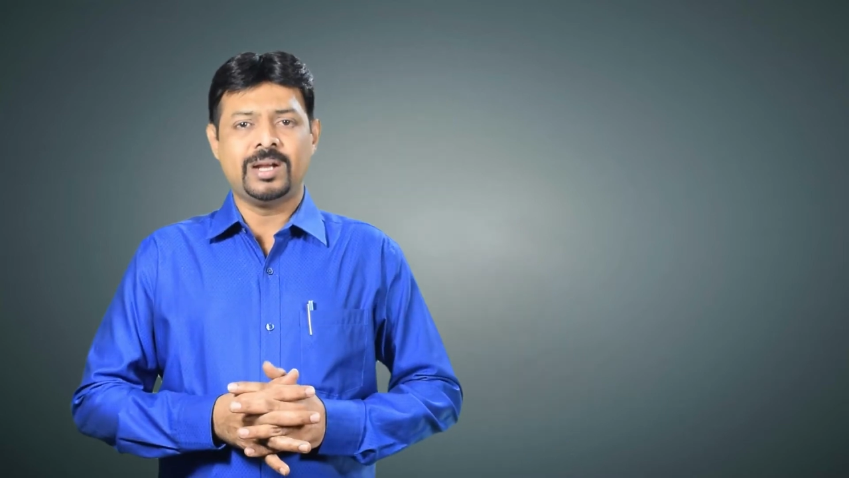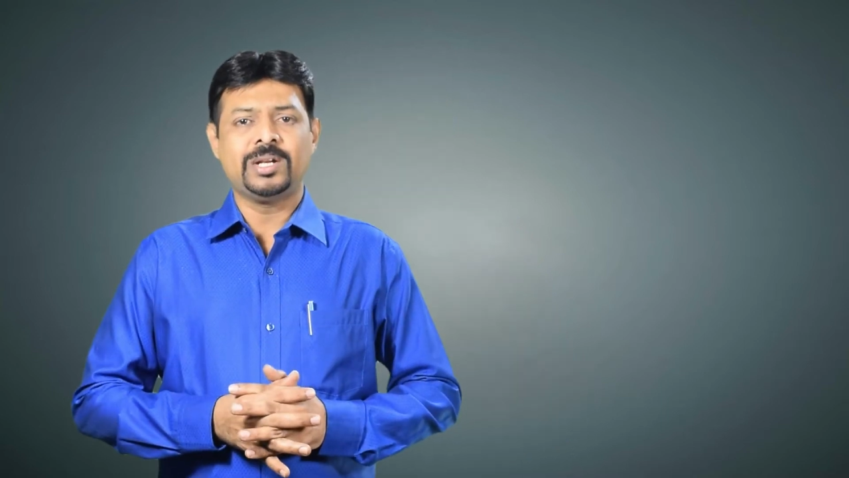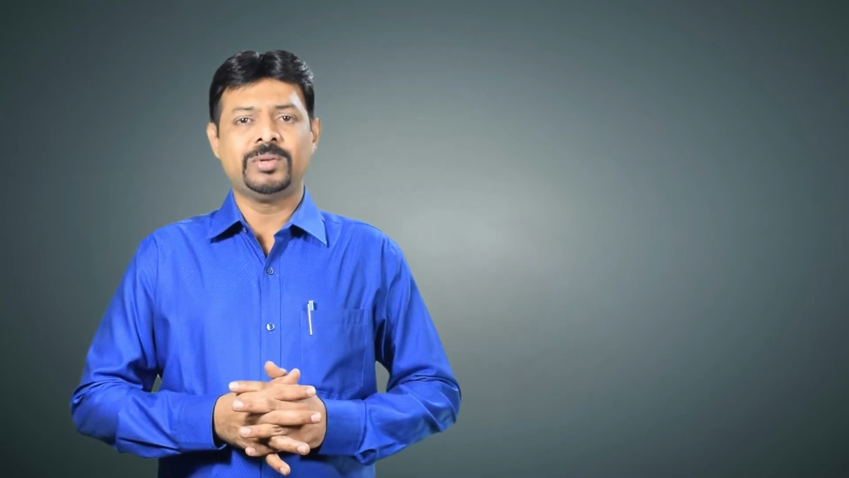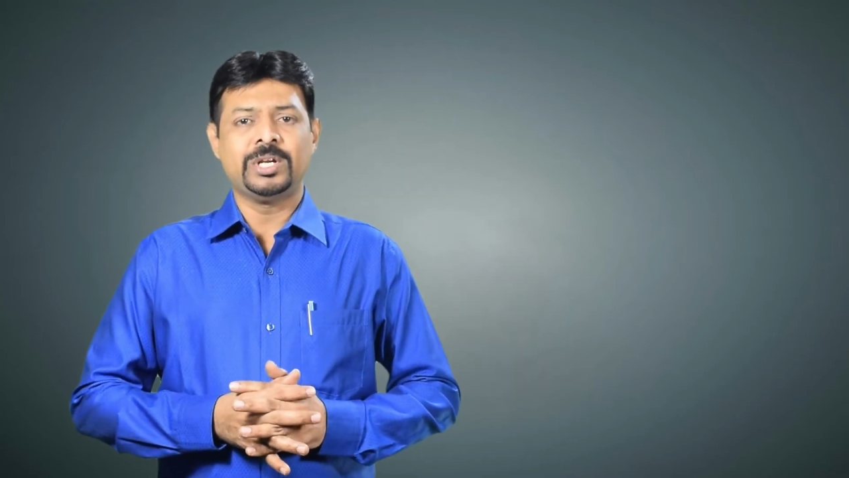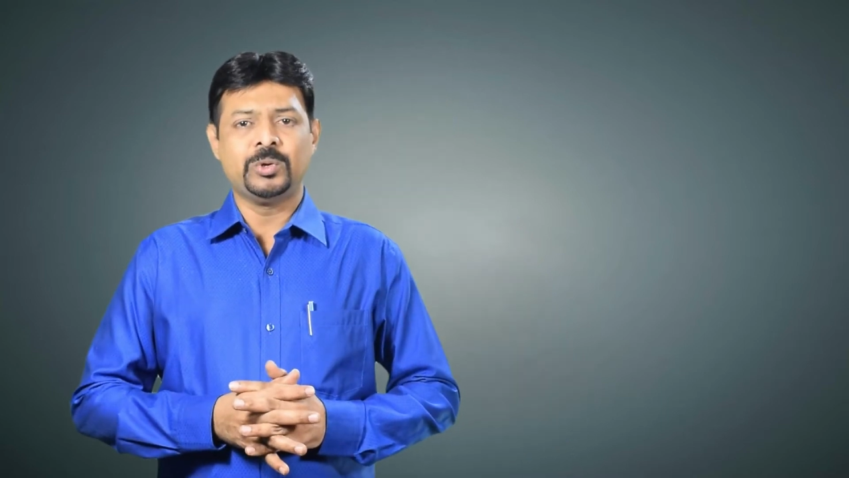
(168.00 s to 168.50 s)

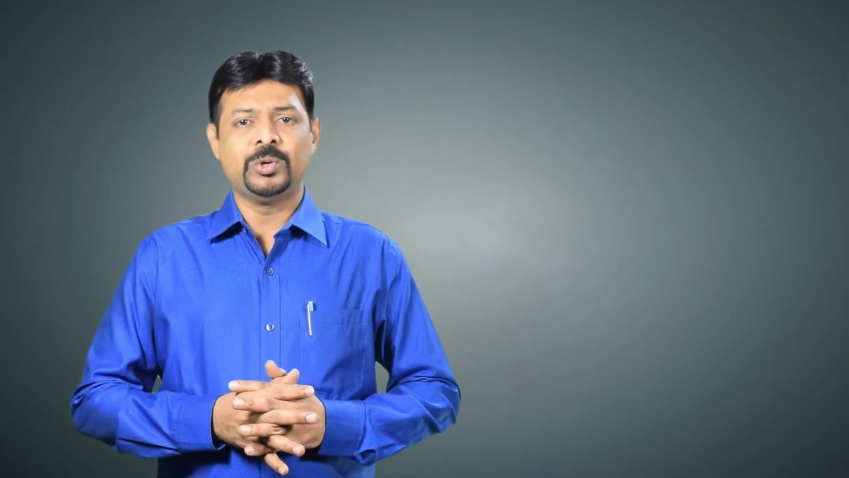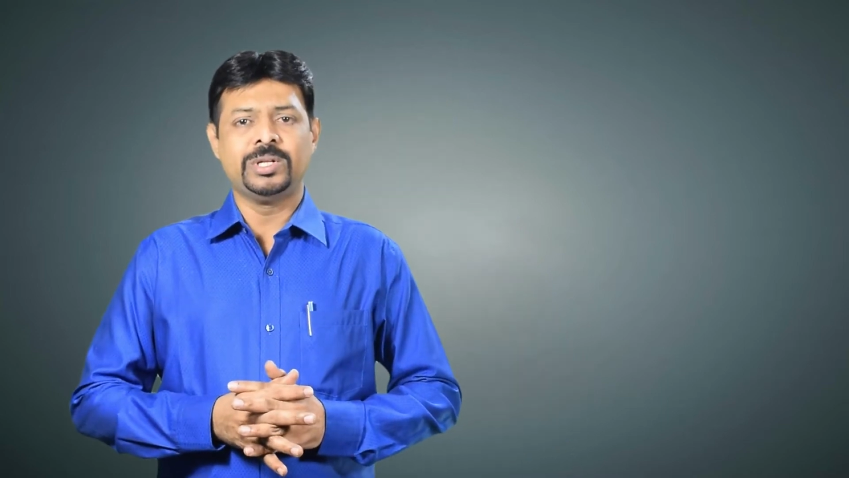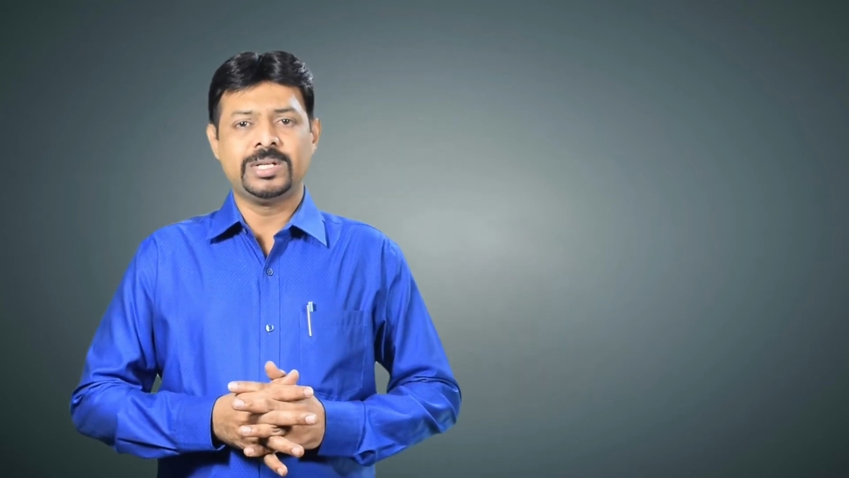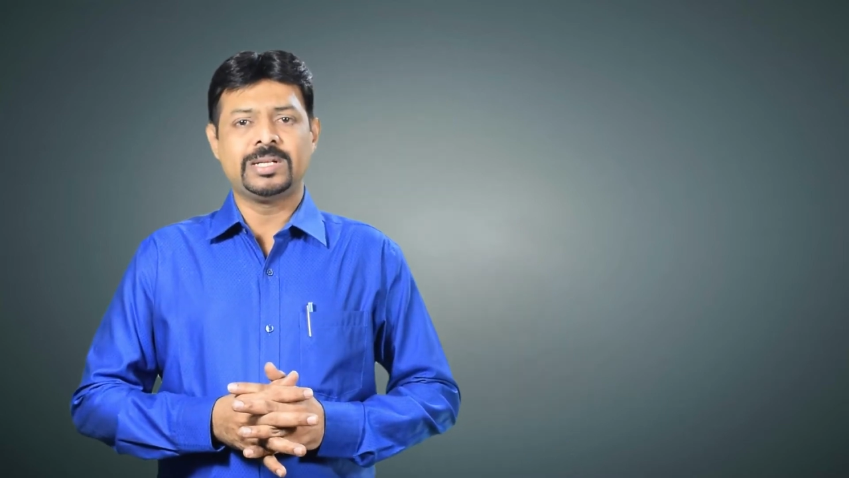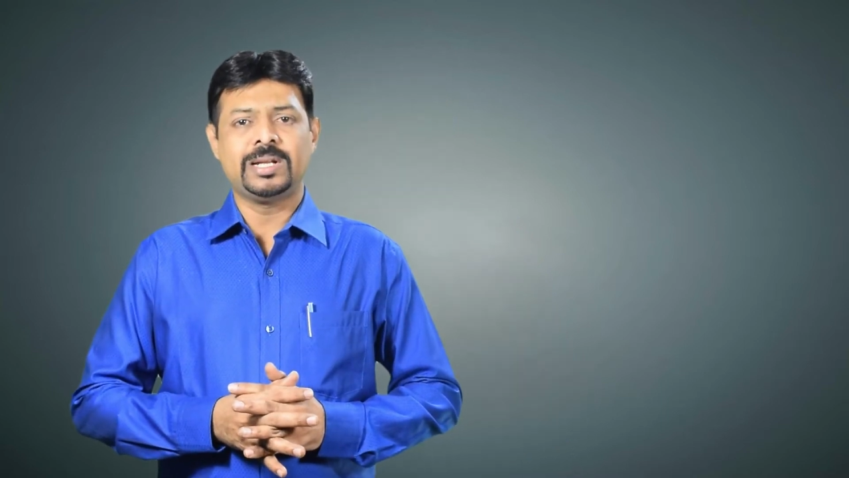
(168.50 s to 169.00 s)
ஆண்டவர் என்னோடு
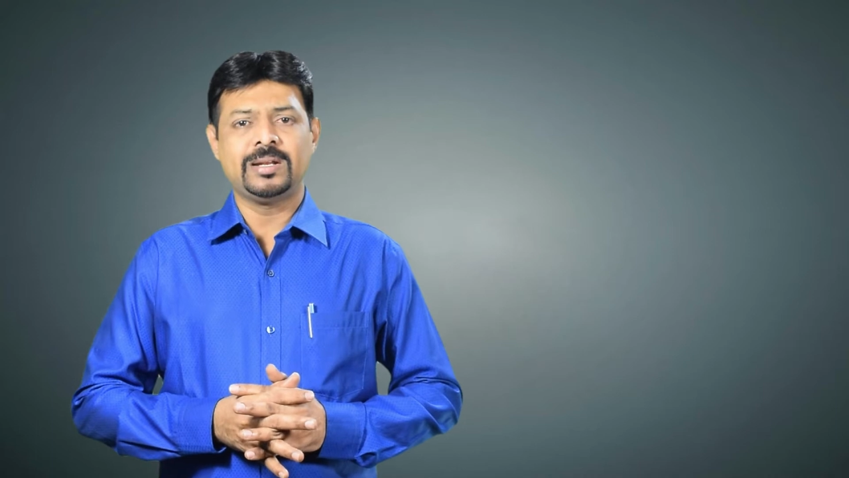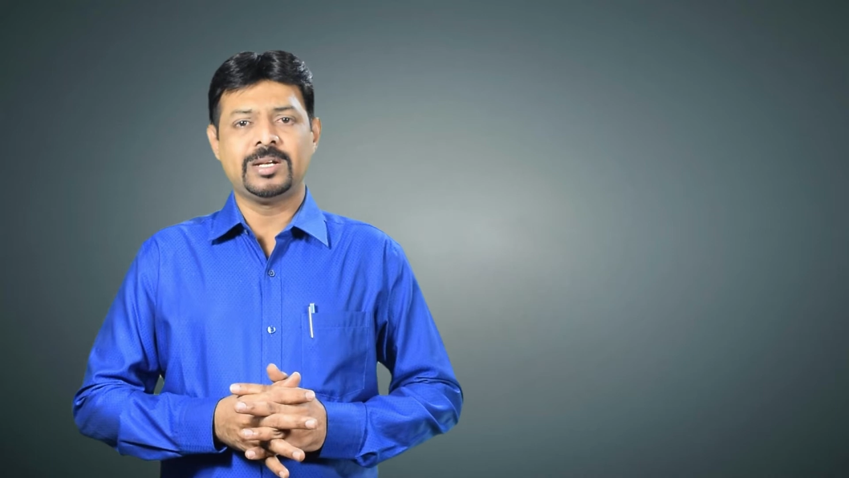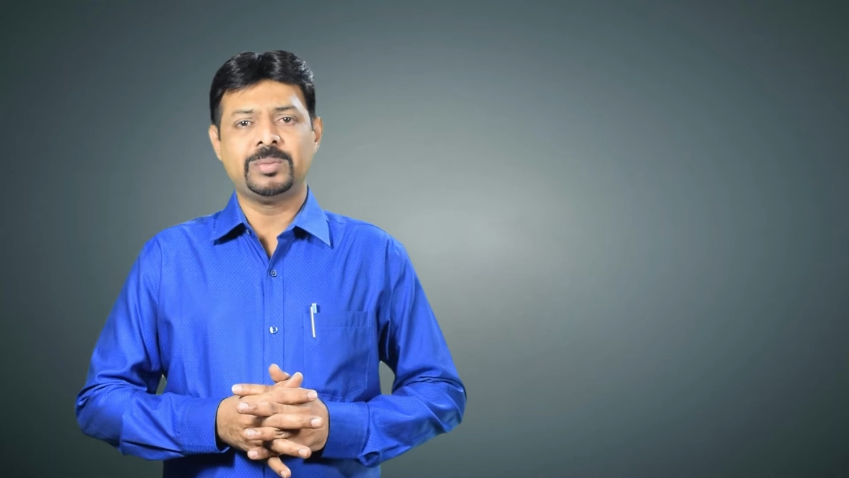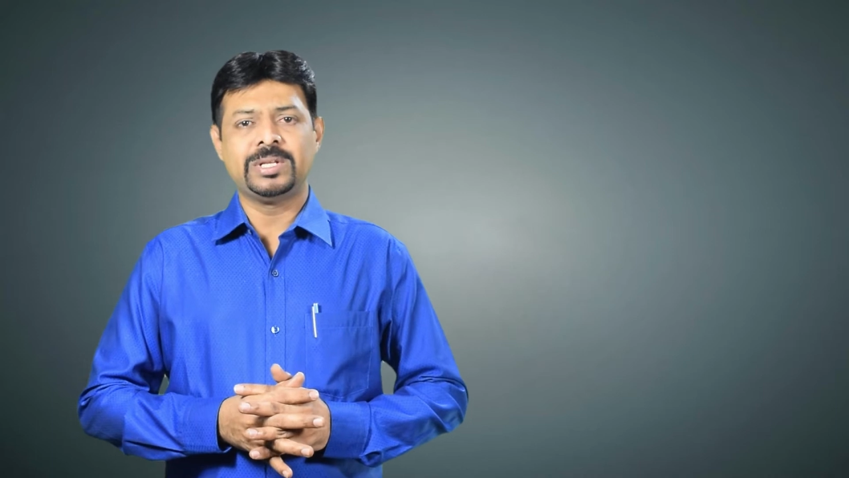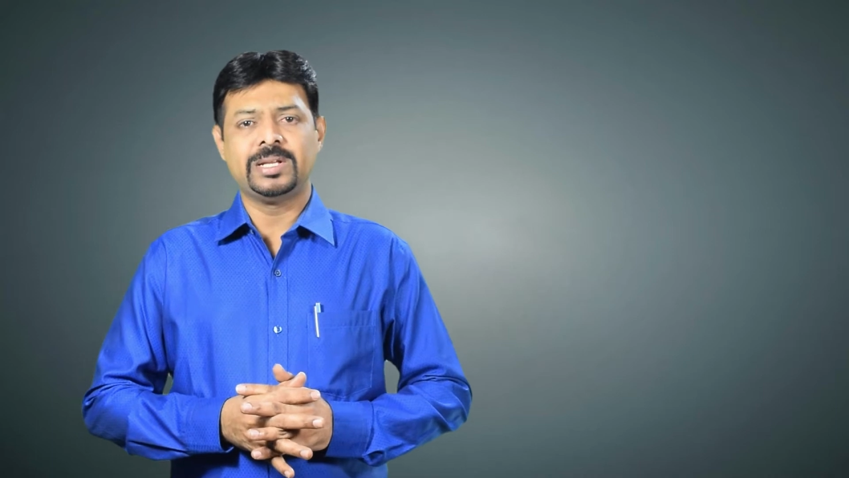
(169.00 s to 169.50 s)
இருக்கிறார்
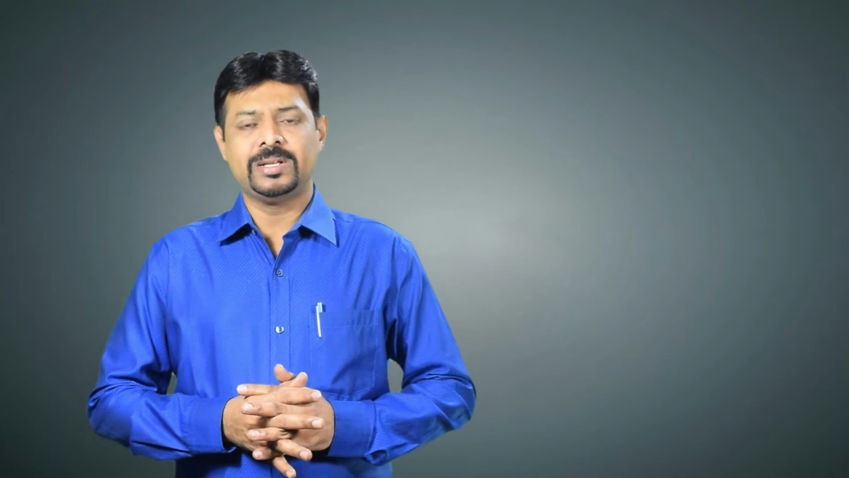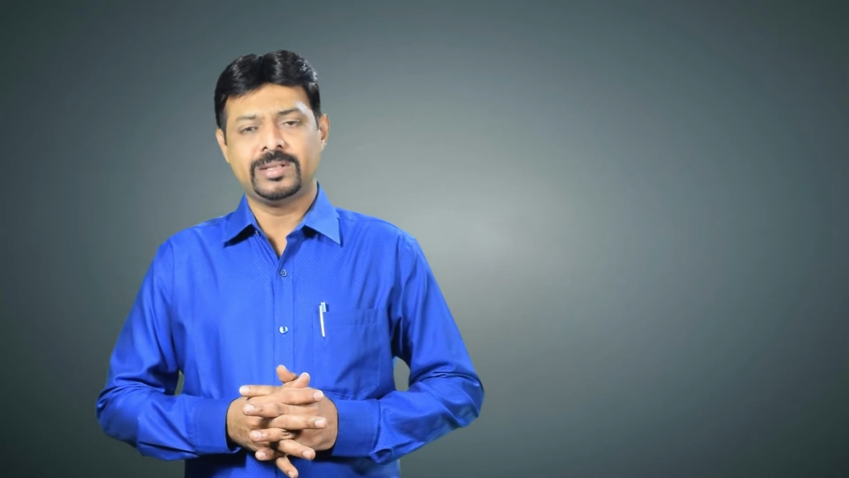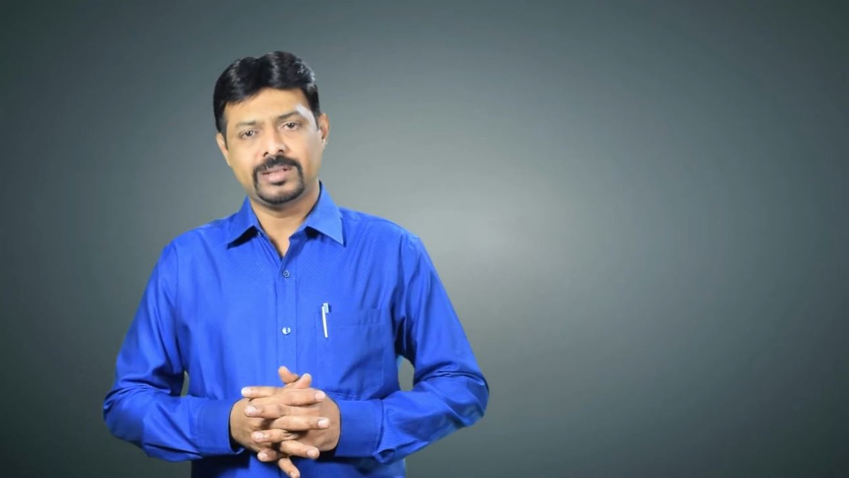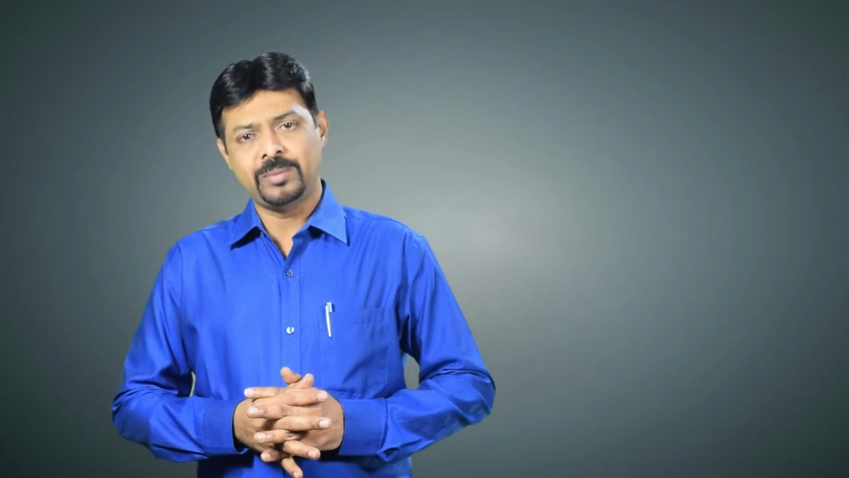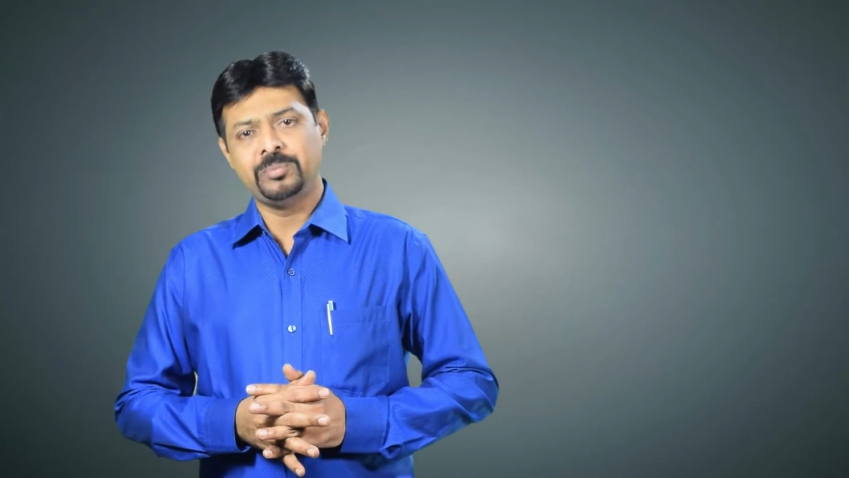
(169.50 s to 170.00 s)
என்பதை
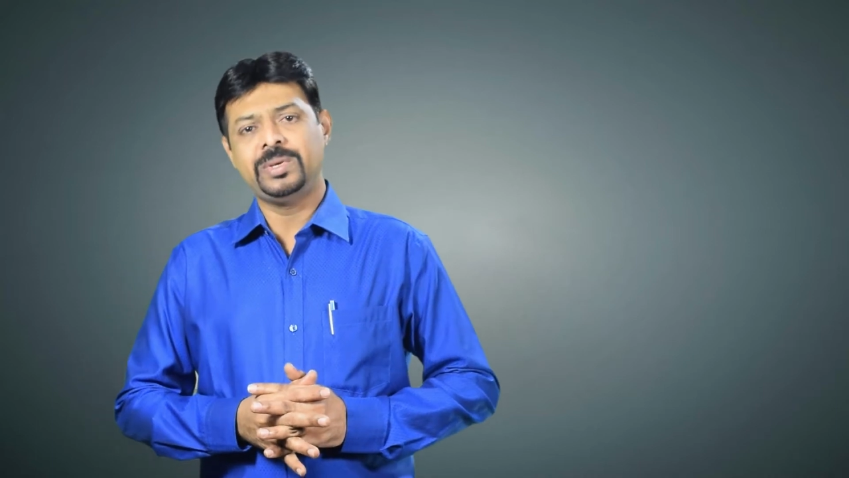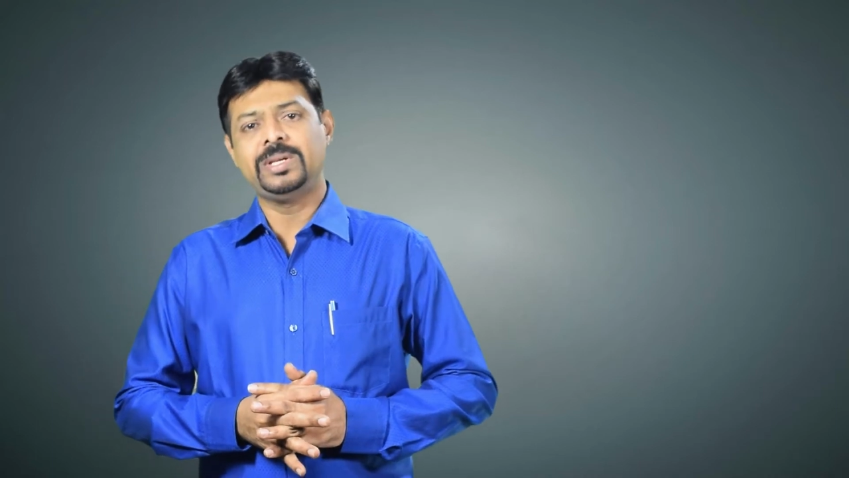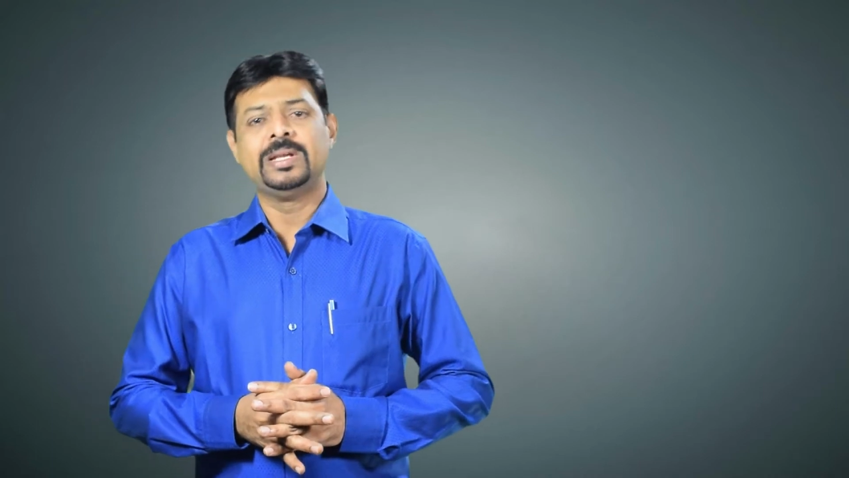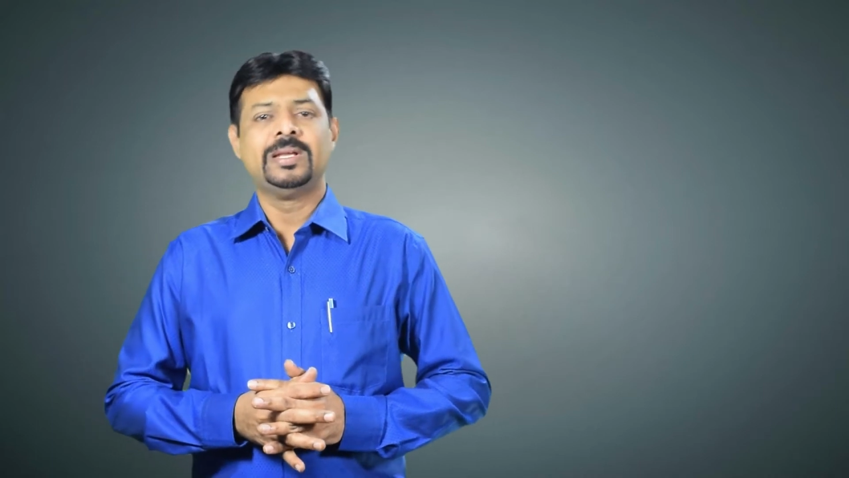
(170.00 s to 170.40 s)
நம்பி